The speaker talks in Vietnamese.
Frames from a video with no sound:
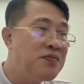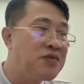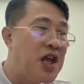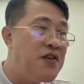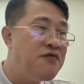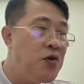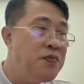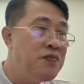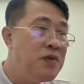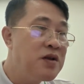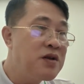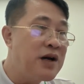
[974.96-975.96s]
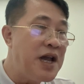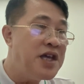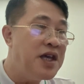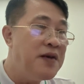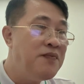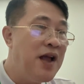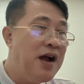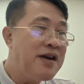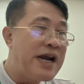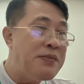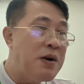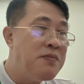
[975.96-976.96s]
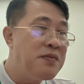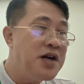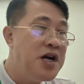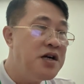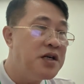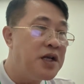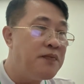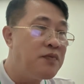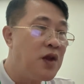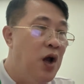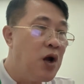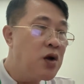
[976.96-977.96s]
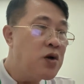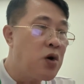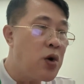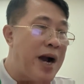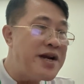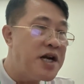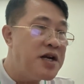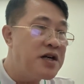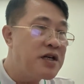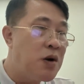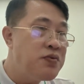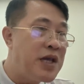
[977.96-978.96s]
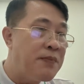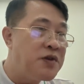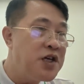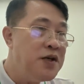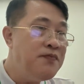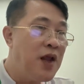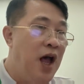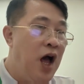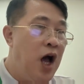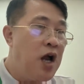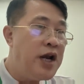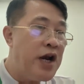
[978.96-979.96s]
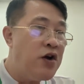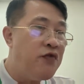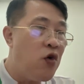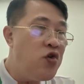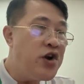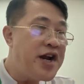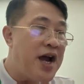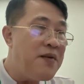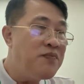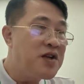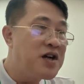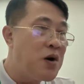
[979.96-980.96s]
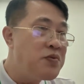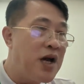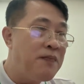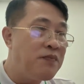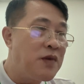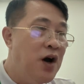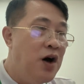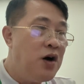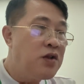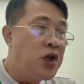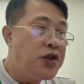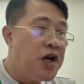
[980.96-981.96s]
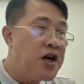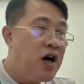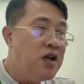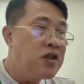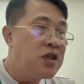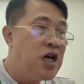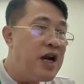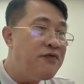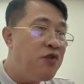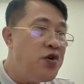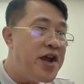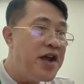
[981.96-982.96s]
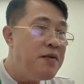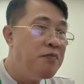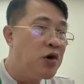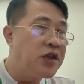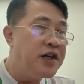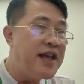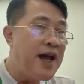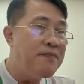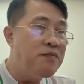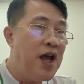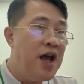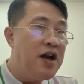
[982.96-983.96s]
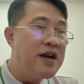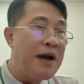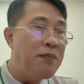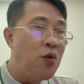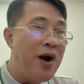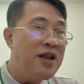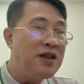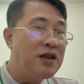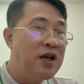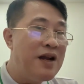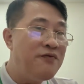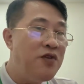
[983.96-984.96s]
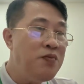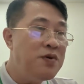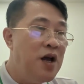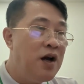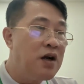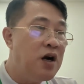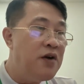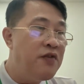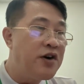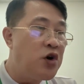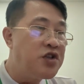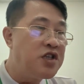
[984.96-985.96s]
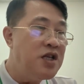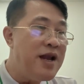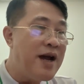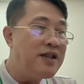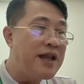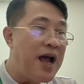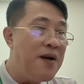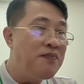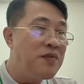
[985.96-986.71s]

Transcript: Tên Phúc, cái gì? Đã đông đơn người. Cô khẳng định không nhầm chứ. Đinh Hùng Vũ nói ra, không nhầm. Tôi từng ở Thương Nam Phú Đệ một thời gian, gặp qua Thương Nam Phúc, người vừa rồi chính là anh ta.